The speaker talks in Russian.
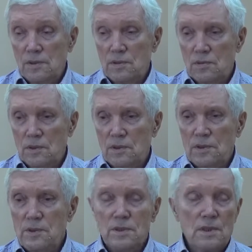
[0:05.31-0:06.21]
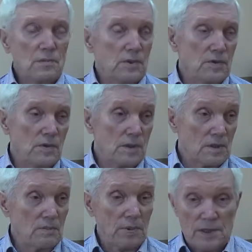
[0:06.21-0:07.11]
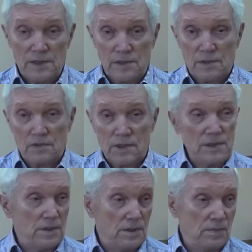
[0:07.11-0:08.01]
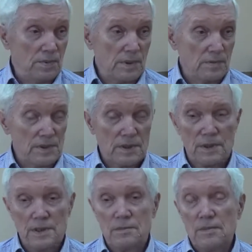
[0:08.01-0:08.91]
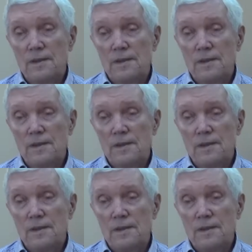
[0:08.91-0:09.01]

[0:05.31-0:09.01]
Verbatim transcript: ну, наверное, не самый известный праздник в России, прямо скажем.